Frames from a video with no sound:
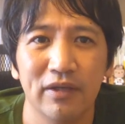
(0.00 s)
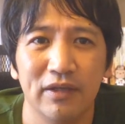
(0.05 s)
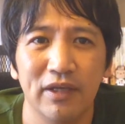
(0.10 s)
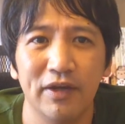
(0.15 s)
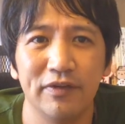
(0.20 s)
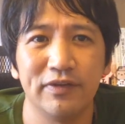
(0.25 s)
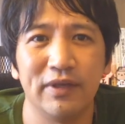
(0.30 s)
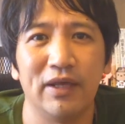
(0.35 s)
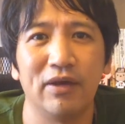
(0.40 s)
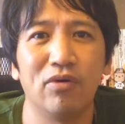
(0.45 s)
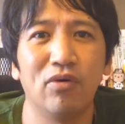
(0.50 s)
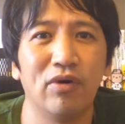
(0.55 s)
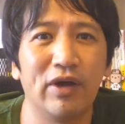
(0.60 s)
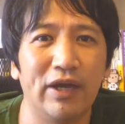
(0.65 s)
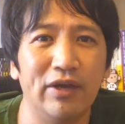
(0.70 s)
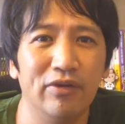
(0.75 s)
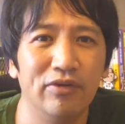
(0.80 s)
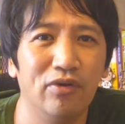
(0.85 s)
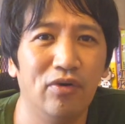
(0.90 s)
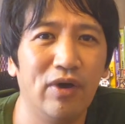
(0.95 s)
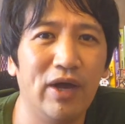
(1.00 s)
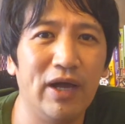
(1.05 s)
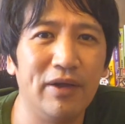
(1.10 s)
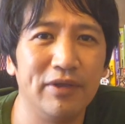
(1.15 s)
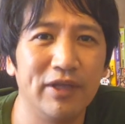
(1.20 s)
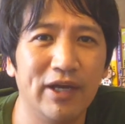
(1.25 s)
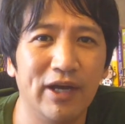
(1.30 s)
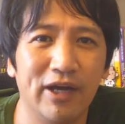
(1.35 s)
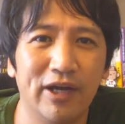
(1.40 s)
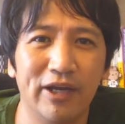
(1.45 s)
ではですね、今回の動画
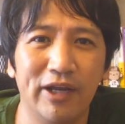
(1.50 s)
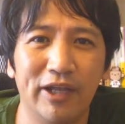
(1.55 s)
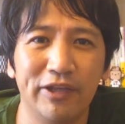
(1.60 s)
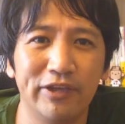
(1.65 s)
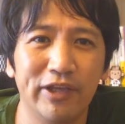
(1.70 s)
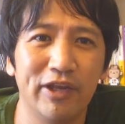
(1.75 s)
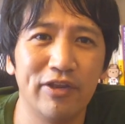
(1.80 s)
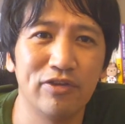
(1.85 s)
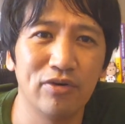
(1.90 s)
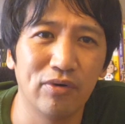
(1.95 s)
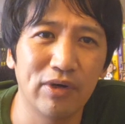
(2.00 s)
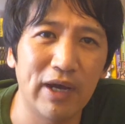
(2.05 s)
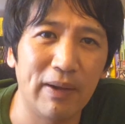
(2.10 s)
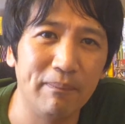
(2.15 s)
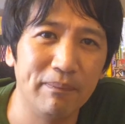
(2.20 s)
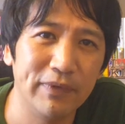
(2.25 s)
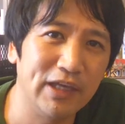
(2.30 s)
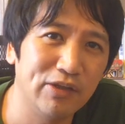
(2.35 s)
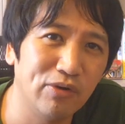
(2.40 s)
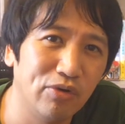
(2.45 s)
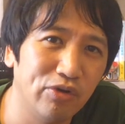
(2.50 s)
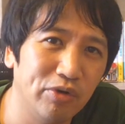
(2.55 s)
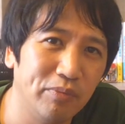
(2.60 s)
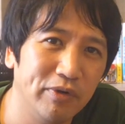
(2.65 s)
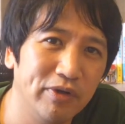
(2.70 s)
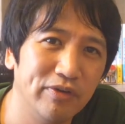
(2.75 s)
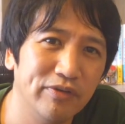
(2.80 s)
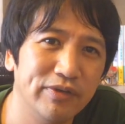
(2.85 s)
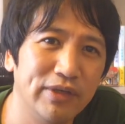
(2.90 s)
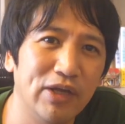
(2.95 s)
いかがだったでしょうか一言で
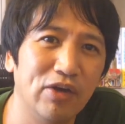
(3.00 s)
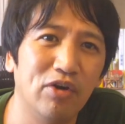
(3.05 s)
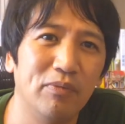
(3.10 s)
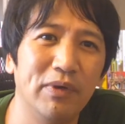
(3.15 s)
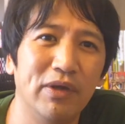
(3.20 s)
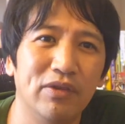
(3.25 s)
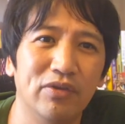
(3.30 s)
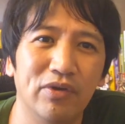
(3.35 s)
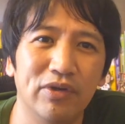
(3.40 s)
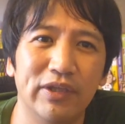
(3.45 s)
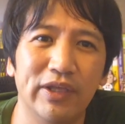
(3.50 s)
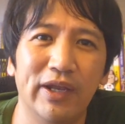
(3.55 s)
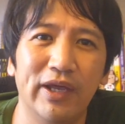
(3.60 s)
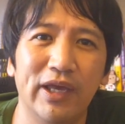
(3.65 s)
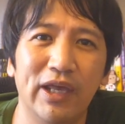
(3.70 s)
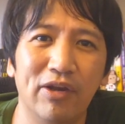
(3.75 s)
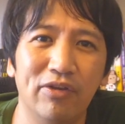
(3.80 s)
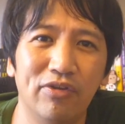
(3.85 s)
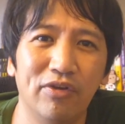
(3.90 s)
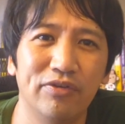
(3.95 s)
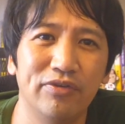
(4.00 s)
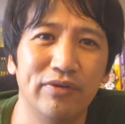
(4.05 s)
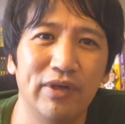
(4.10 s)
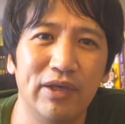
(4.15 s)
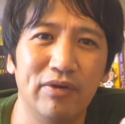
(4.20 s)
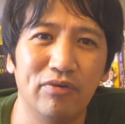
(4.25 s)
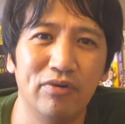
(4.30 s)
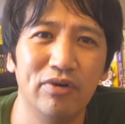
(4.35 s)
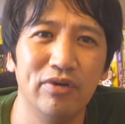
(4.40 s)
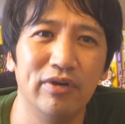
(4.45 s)
もいいのですね、コメントいただけるとすご
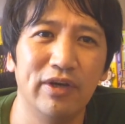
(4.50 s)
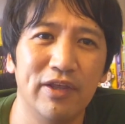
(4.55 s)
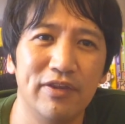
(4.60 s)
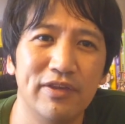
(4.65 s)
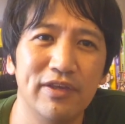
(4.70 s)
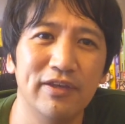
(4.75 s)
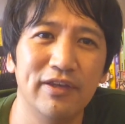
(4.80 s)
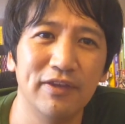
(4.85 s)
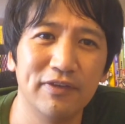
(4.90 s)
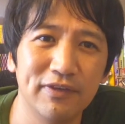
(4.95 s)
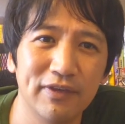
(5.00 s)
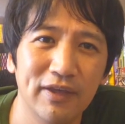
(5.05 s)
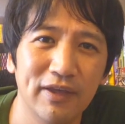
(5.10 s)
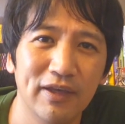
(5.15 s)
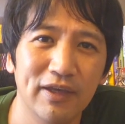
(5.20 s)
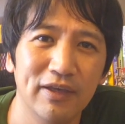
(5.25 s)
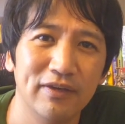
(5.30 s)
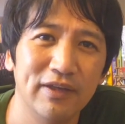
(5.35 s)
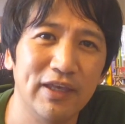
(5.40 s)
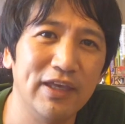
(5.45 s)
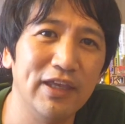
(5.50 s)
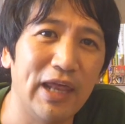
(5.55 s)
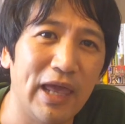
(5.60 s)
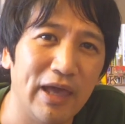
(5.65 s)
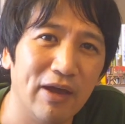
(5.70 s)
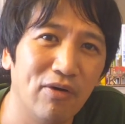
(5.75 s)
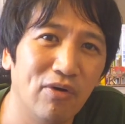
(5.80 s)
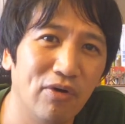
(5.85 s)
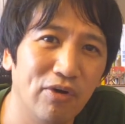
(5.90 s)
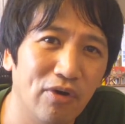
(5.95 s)
く嬉しいです。いい
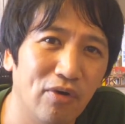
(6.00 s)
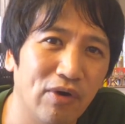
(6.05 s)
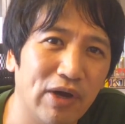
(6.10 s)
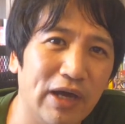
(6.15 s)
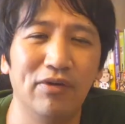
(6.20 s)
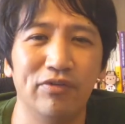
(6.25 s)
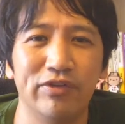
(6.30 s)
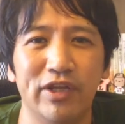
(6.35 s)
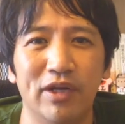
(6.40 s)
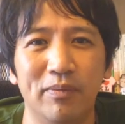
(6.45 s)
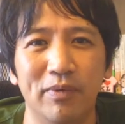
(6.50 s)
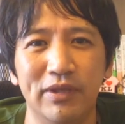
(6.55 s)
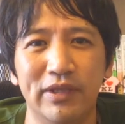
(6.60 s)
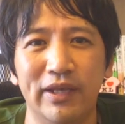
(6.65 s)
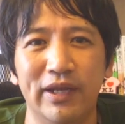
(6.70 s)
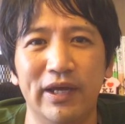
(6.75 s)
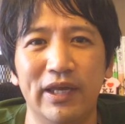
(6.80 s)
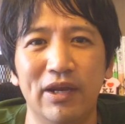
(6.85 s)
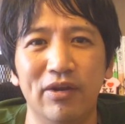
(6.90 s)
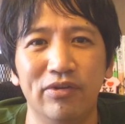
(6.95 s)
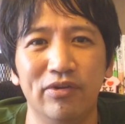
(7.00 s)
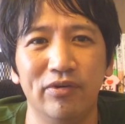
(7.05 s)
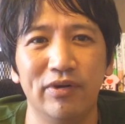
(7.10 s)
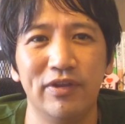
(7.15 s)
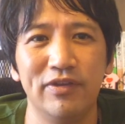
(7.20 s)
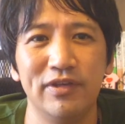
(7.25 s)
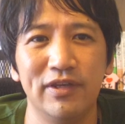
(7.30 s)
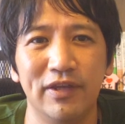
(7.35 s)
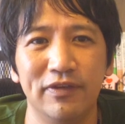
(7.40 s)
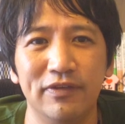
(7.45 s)
ね、高評価、こちらもいただけると
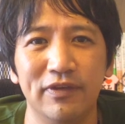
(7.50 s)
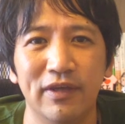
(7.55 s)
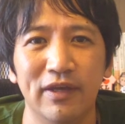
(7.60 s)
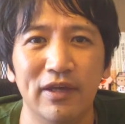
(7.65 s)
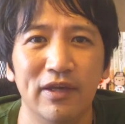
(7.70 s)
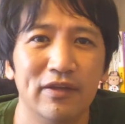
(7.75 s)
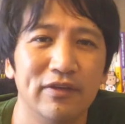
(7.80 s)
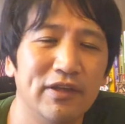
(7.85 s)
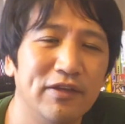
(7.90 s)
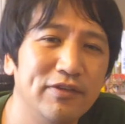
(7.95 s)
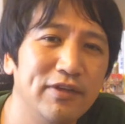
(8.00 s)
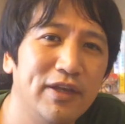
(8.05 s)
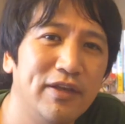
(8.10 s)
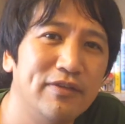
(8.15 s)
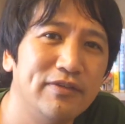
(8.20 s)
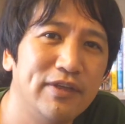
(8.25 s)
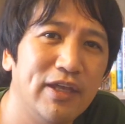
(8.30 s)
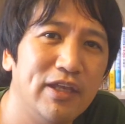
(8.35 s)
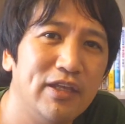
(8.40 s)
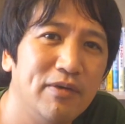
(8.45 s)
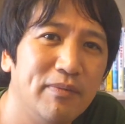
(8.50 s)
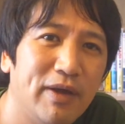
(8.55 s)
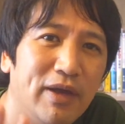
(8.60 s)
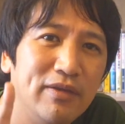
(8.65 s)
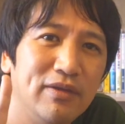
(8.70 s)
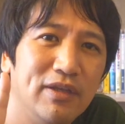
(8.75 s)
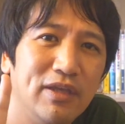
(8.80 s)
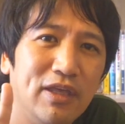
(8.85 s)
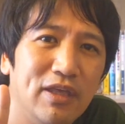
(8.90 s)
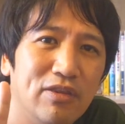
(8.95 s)
嬉しいです。すでにですね、2
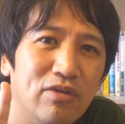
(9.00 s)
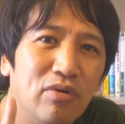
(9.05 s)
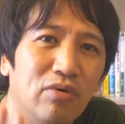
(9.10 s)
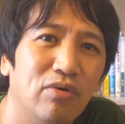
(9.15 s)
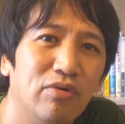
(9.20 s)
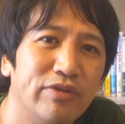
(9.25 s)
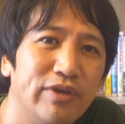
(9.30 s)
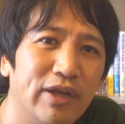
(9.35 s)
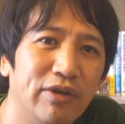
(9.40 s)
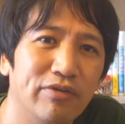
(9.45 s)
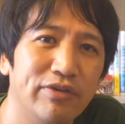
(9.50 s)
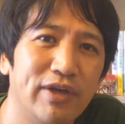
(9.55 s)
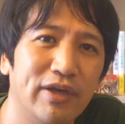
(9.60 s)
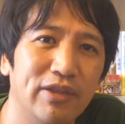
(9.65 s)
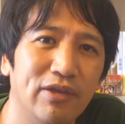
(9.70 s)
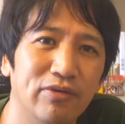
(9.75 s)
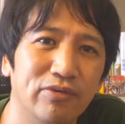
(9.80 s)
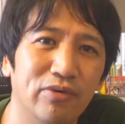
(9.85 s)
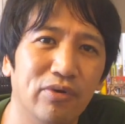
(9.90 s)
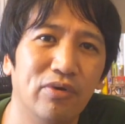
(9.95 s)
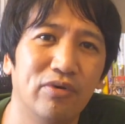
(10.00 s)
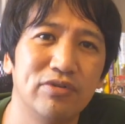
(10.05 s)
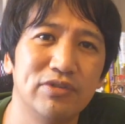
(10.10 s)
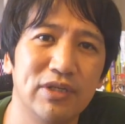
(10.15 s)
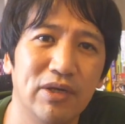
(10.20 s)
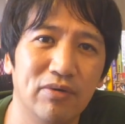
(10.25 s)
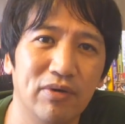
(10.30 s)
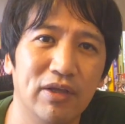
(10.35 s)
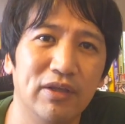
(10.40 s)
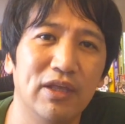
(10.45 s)
万人以上こちらのチャンネル登録し
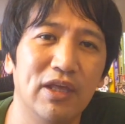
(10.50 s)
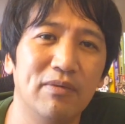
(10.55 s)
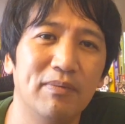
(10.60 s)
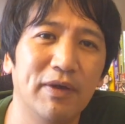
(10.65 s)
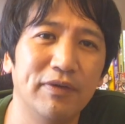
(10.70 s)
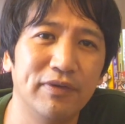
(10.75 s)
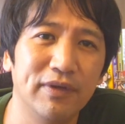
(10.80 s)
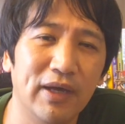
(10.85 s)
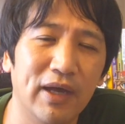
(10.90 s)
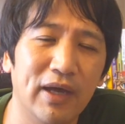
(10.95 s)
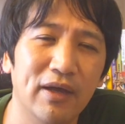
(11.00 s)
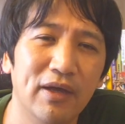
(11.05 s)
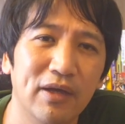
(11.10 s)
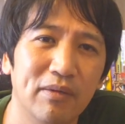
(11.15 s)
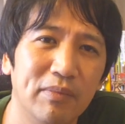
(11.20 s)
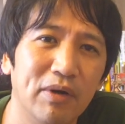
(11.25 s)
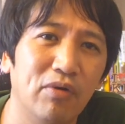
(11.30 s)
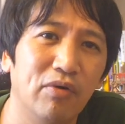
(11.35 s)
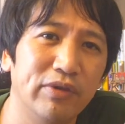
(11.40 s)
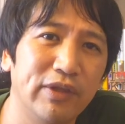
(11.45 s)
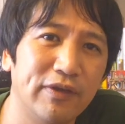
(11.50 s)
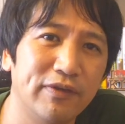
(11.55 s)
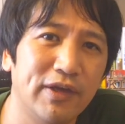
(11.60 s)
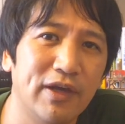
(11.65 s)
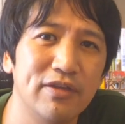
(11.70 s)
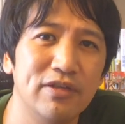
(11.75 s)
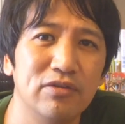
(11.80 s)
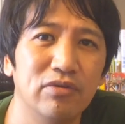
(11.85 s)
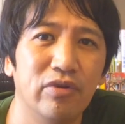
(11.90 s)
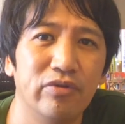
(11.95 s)
てくれていますが、まあ、こういった
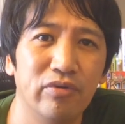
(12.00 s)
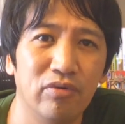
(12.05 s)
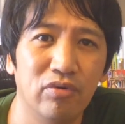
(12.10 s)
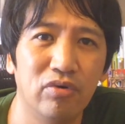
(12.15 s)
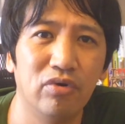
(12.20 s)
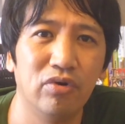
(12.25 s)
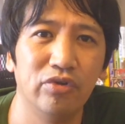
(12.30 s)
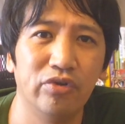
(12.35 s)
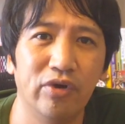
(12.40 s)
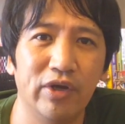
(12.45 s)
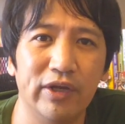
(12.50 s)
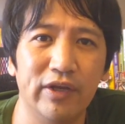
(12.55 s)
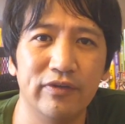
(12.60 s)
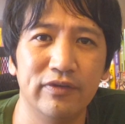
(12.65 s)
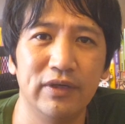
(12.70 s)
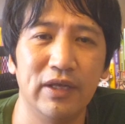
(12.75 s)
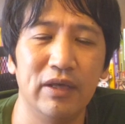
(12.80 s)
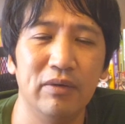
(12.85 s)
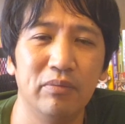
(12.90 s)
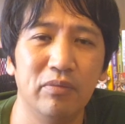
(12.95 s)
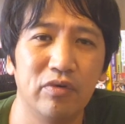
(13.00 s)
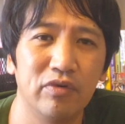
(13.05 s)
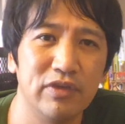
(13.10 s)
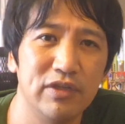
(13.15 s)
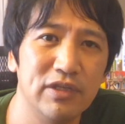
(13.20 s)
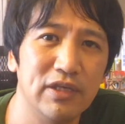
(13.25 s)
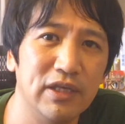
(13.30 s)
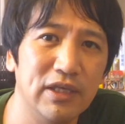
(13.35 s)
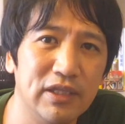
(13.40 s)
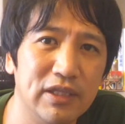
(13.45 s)
最新の情報とかですね、僕
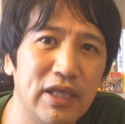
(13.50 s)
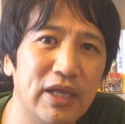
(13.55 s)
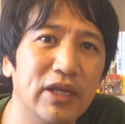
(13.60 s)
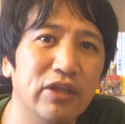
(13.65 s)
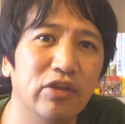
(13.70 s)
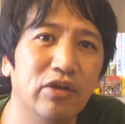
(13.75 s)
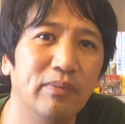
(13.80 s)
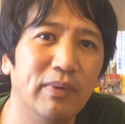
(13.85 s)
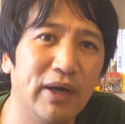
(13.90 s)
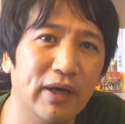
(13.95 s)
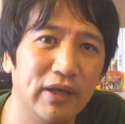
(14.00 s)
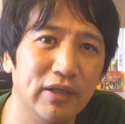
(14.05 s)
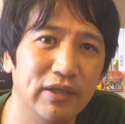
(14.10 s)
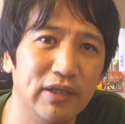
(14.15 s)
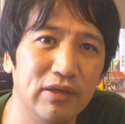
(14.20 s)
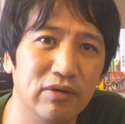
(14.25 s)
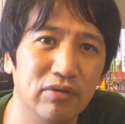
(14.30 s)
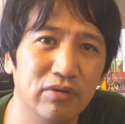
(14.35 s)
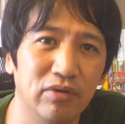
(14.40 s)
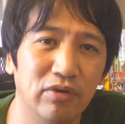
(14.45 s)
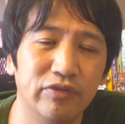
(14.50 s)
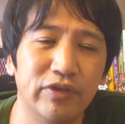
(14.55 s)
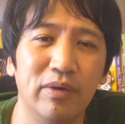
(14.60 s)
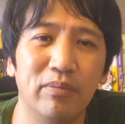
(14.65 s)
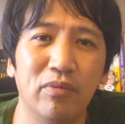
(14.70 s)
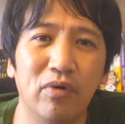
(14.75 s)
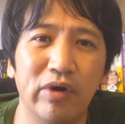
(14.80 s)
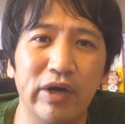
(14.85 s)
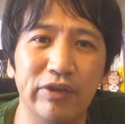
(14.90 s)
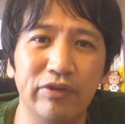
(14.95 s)
自身インターネットのマーケティングの
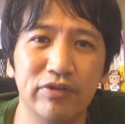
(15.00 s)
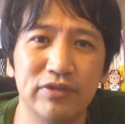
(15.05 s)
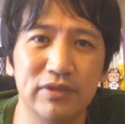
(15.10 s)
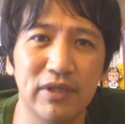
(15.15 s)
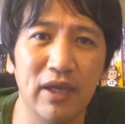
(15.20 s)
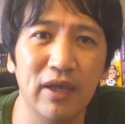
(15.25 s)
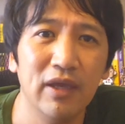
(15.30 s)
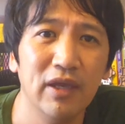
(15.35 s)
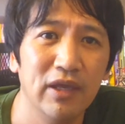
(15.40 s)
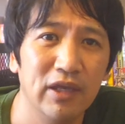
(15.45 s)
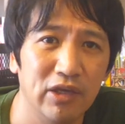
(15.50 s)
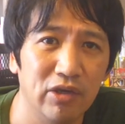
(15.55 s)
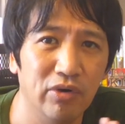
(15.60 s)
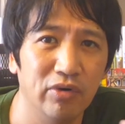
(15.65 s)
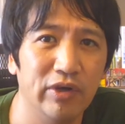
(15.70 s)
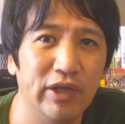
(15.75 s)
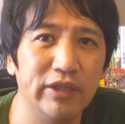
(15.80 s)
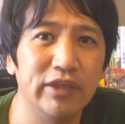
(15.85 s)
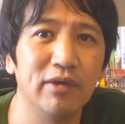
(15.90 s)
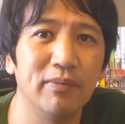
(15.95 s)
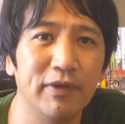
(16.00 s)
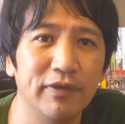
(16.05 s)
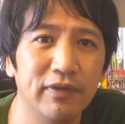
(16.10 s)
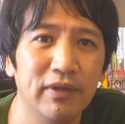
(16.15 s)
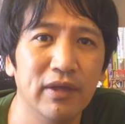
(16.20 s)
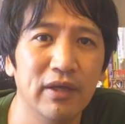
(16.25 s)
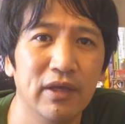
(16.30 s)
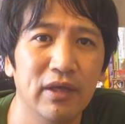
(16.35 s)
専門家としていろいろやってます。